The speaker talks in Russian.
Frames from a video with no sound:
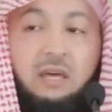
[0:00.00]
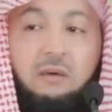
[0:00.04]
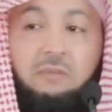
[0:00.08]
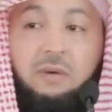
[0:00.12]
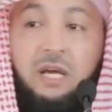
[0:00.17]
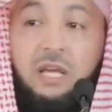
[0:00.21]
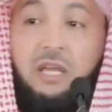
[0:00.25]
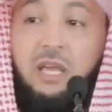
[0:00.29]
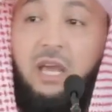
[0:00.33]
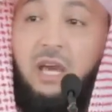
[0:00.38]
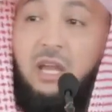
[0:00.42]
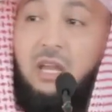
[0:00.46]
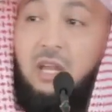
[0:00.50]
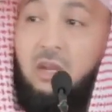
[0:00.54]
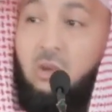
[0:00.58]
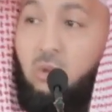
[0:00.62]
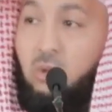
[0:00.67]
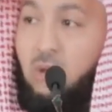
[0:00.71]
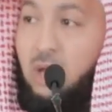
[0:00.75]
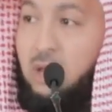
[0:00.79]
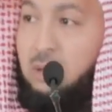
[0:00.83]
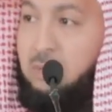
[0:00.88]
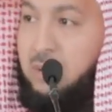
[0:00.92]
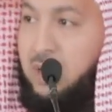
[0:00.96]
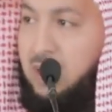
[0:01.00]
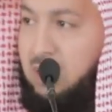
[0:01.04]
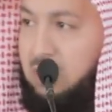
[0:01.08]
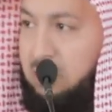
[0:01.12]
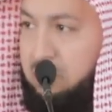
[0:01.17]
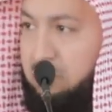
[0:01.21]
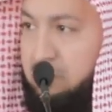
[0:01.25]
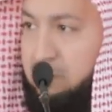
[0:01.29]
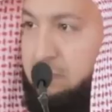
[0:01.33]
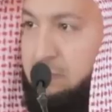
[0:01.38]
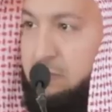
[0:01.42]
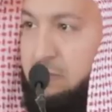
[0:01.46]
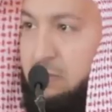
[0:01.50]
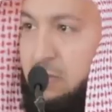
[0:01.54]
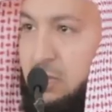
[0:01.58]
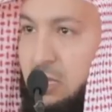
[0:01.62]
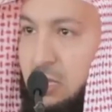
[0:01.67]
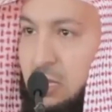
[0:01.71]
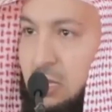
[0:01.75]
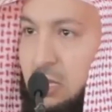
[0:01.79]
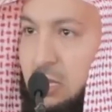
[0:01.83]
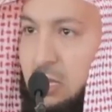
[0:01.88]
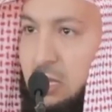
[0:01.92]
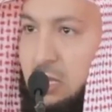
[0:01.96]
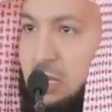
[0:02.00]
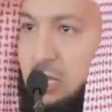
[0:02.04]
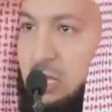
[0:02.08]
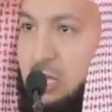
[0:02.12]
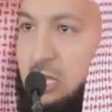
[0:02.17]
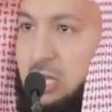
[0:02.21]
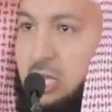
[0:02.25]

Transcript: Поэтому ученые выходят